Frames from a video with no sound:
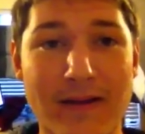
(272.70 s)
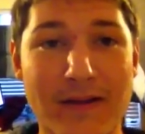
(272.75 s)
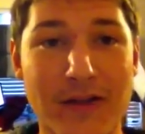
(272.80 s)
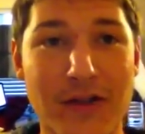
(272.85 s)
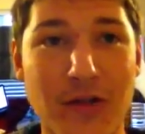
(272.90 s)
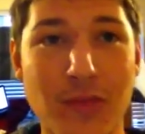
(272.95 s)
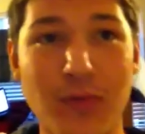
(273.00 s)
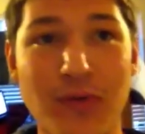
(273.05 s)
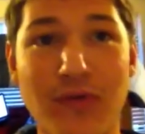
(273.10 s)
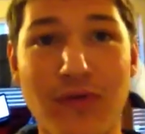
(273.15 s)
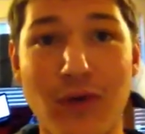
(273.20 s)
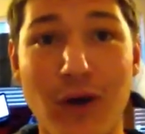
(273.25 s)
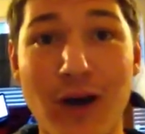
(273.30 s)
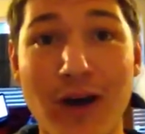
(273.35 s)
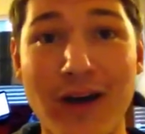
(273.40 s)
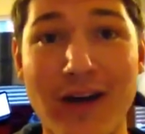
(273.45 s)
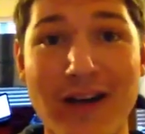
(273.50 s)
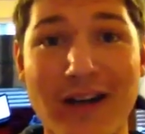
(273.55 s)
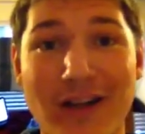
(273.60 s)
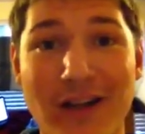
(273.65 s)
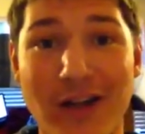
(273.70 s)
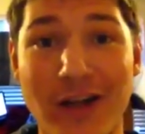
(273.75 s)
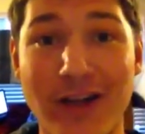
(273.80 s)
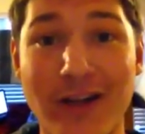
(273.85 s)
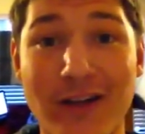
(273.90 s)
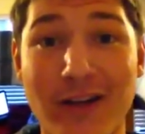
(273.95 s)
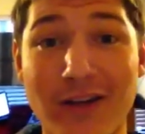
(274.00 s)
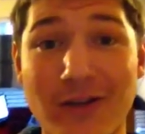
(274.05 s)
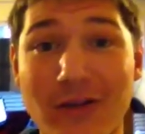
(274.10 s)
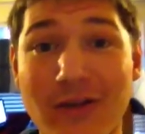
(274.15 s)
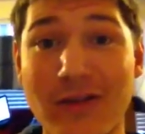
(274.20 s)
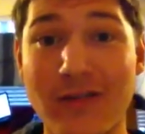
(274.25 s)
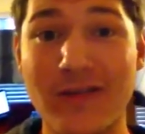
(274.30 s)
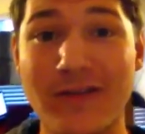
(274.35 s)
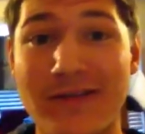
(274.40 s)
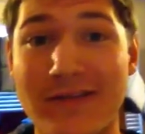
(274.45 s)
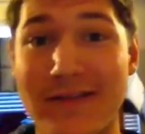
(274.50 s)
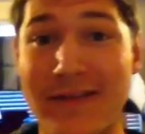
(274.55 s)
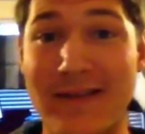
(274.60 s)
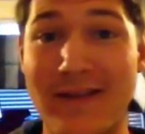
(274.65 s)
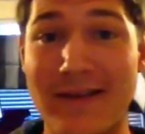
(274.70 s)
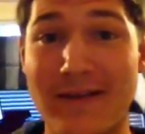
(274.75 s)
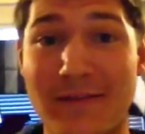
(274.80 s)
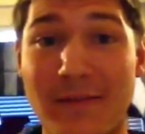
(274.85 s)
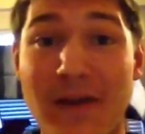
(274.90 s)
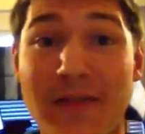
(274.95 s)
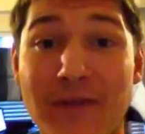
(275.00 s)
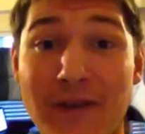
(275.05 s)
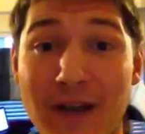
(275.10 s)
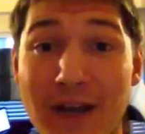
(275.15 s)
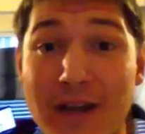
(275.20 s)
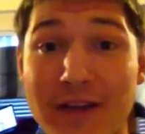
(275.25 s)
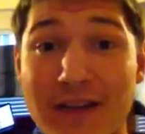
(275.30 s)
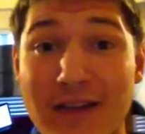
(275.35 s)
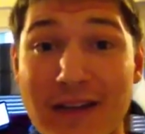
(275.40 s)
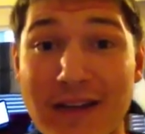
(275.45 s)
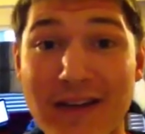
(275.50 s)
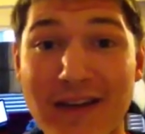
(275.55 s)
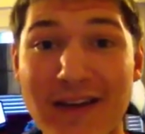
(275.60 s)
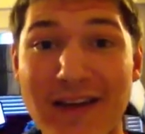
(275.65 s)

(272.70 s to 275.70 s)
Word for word: je peux voir le Canada de ma fenêtre.